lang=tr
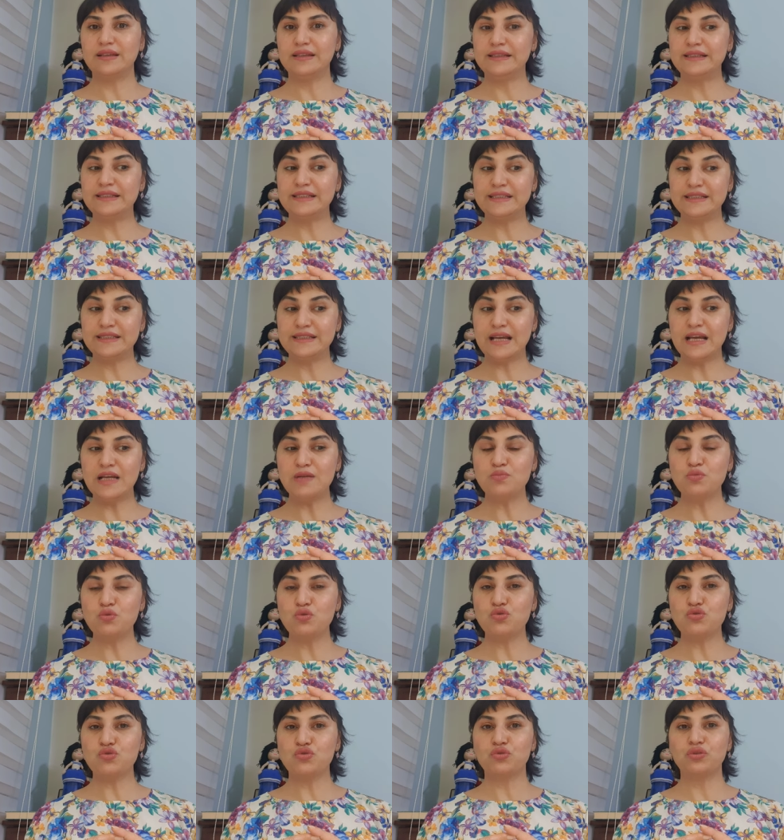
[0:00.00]
İkizler
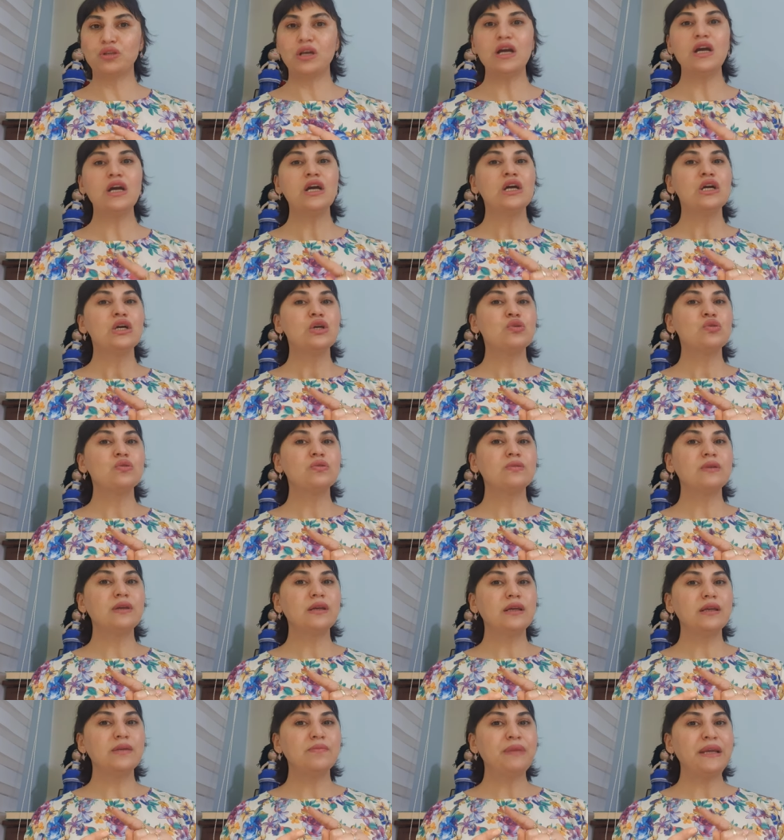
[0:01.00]
Burcu'nda
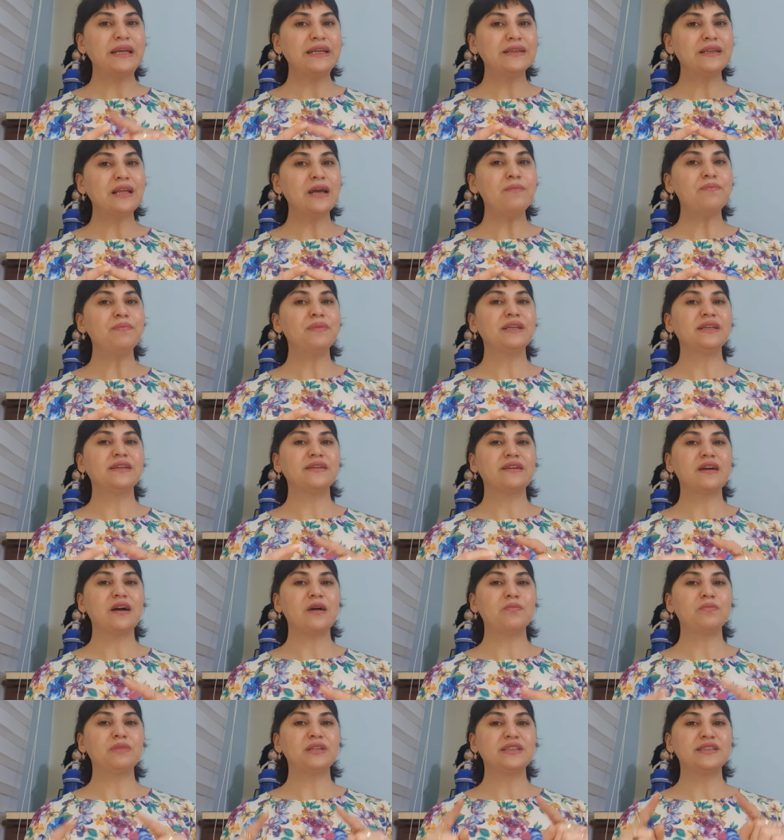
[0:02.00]
e, beklenmedik
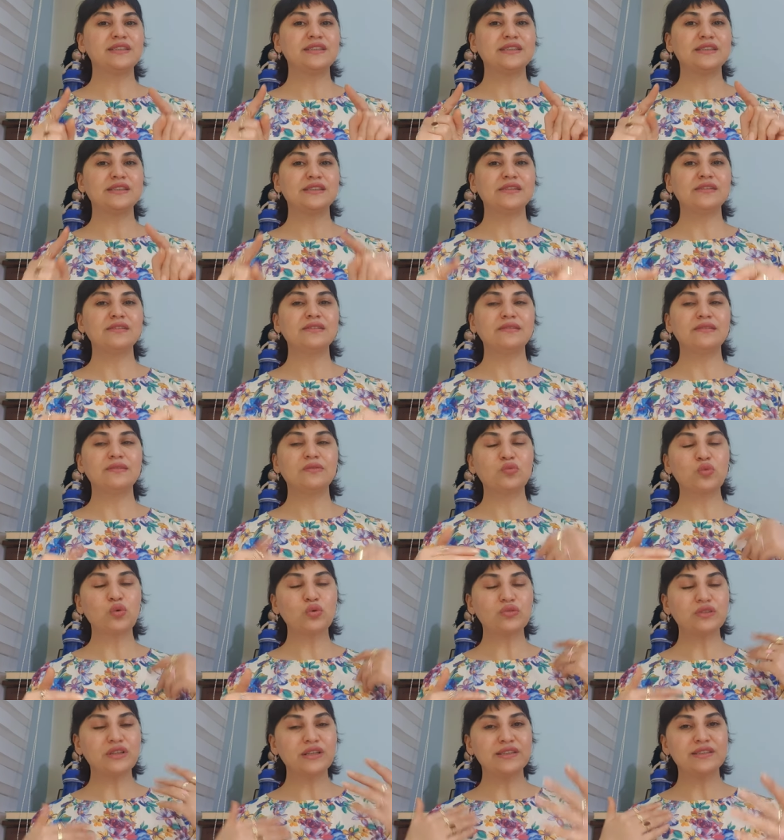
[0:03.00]
hamle sizin
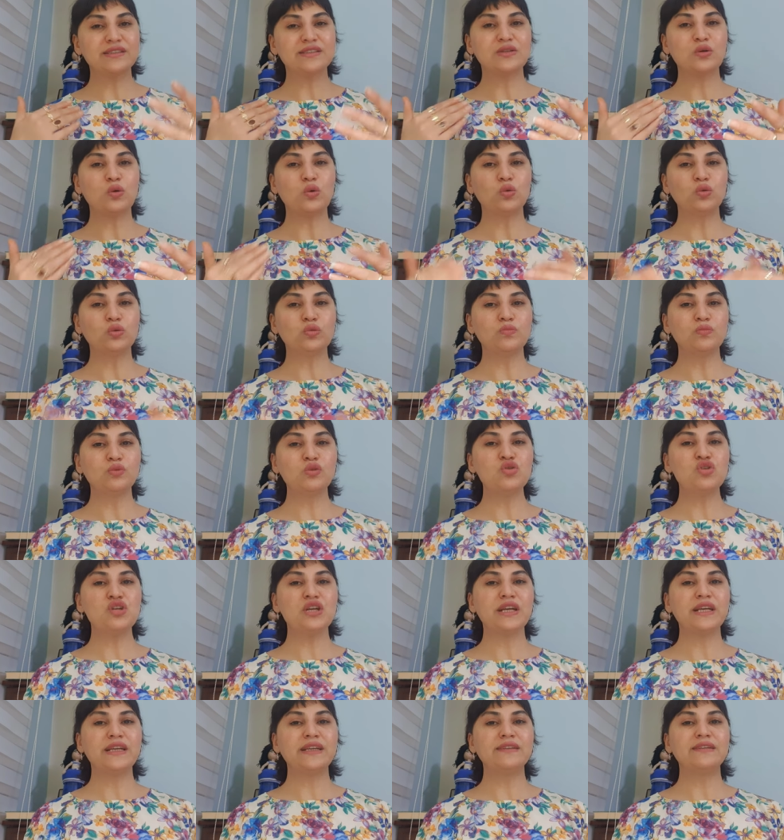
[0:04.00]
noktanızda olumlu
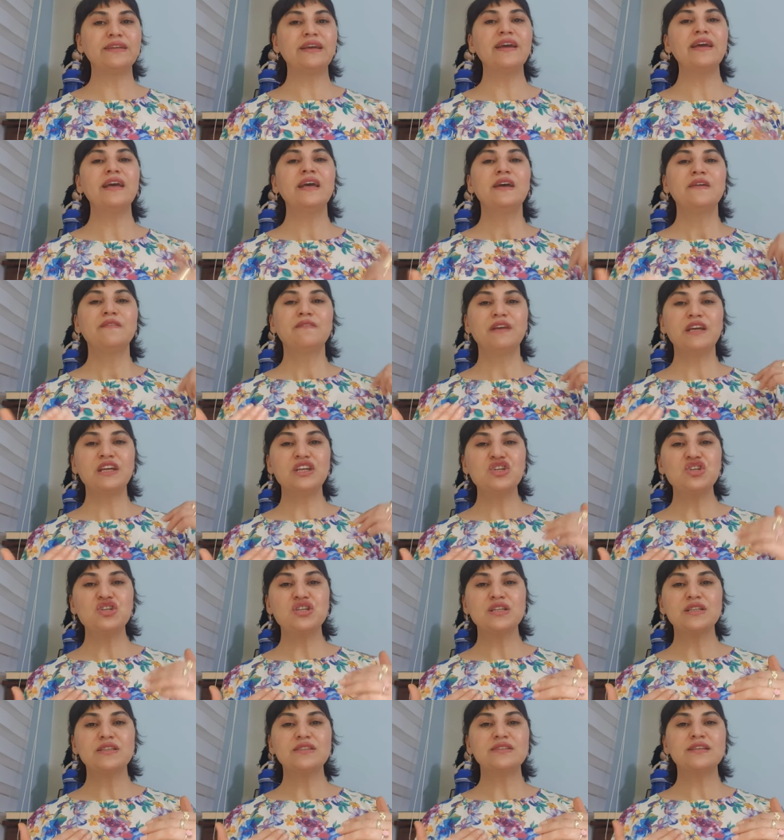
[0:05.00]
şekilde ve
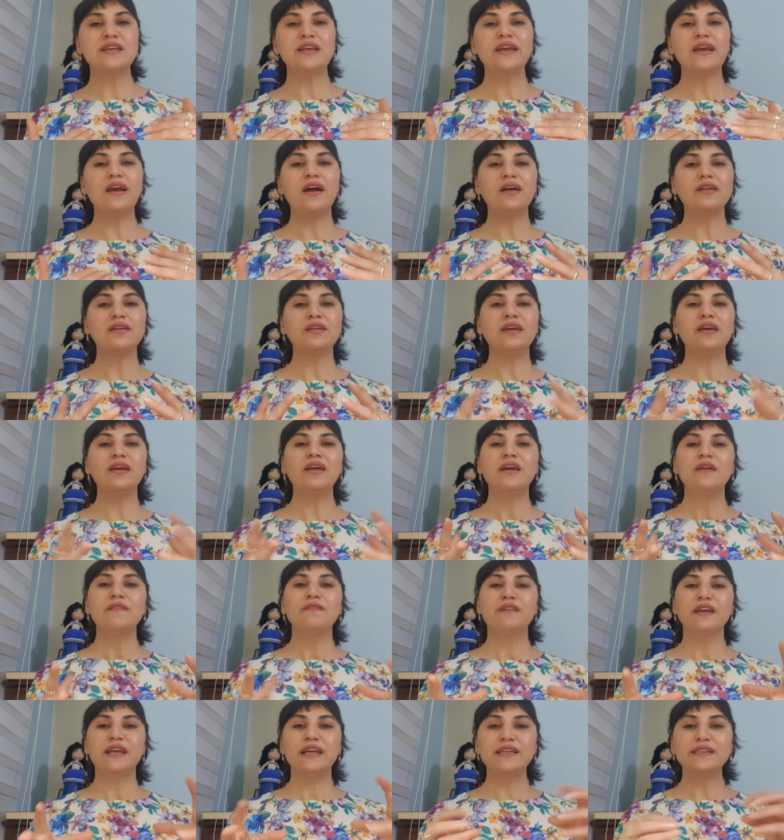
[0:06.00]
işinize iade
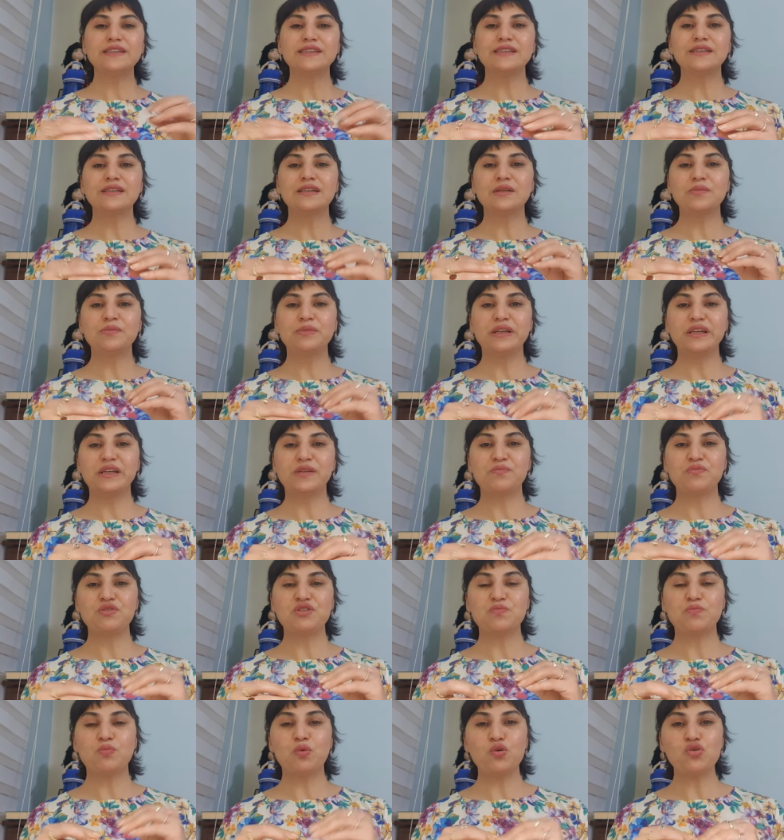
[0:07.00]
ve ekstra
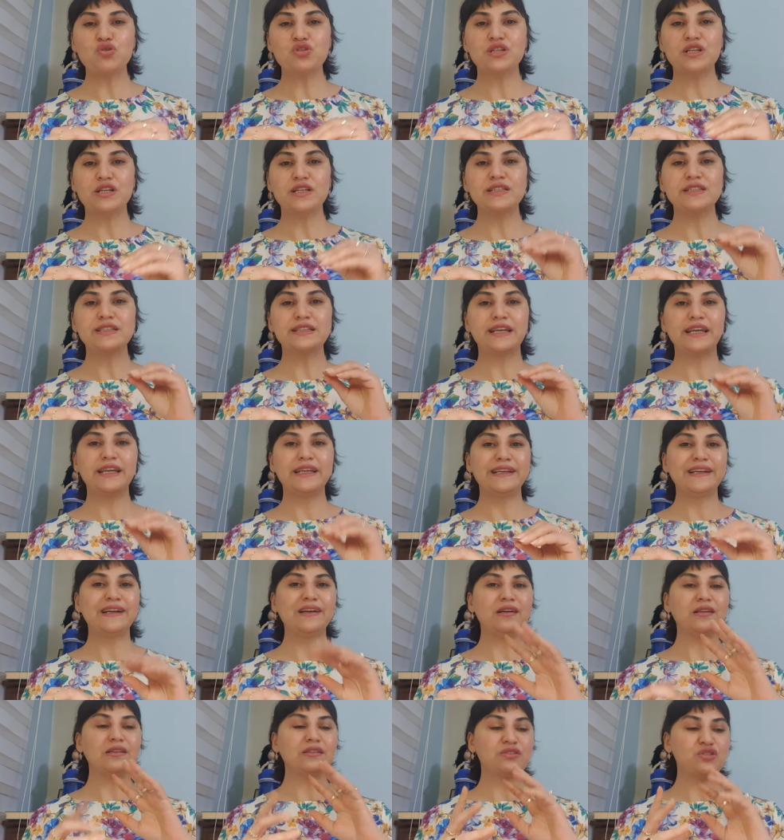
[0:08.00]
birikmiş borçlarınız
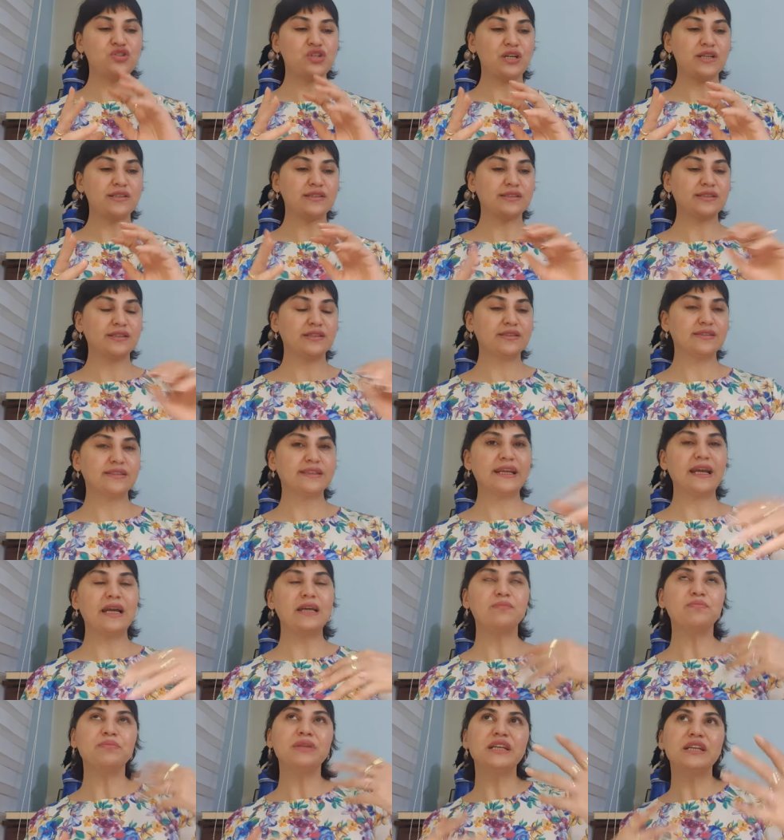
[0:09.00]
geri alacaksınız.
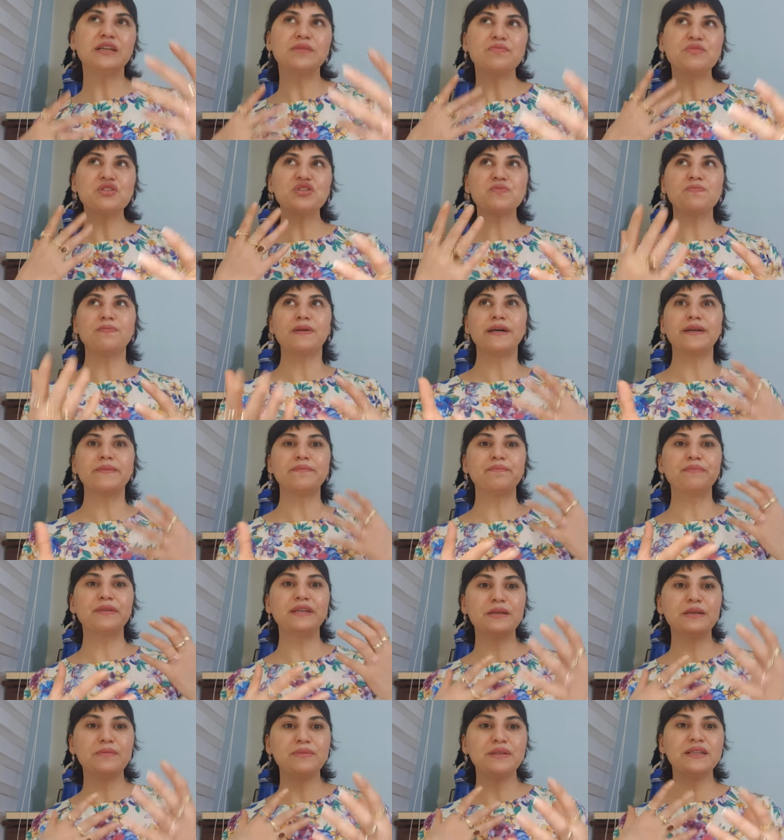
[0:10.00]
Yani birikmiş
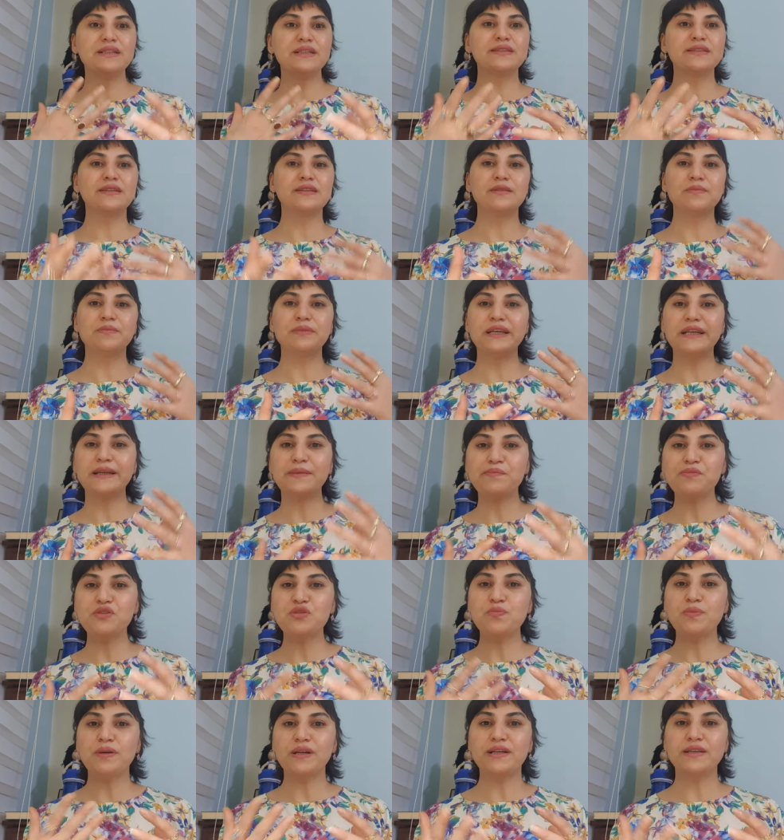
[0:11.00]
priminiz ya da
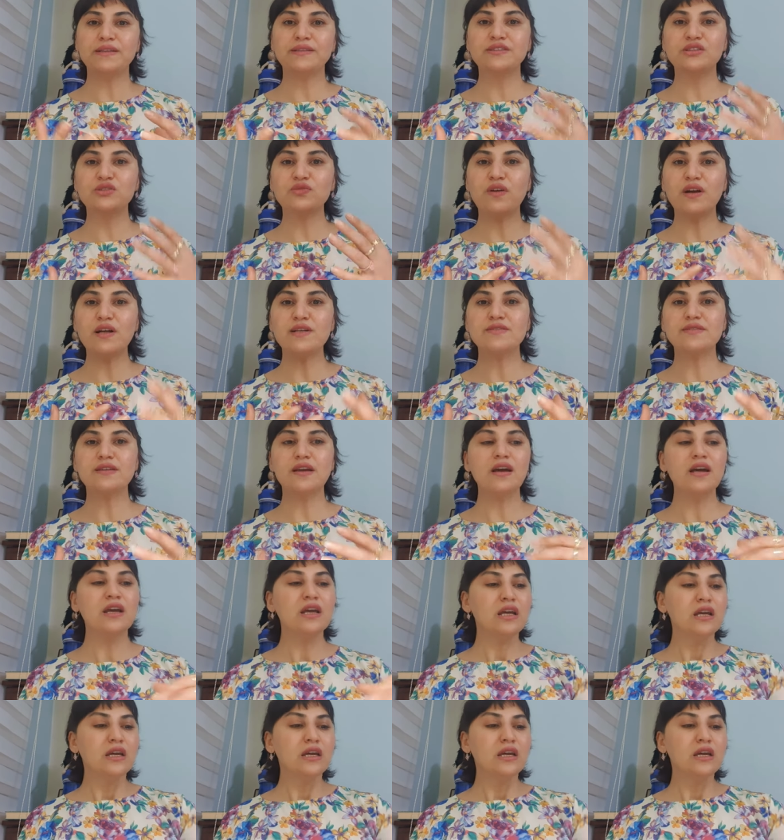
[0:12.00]
birikmiş paranız varsa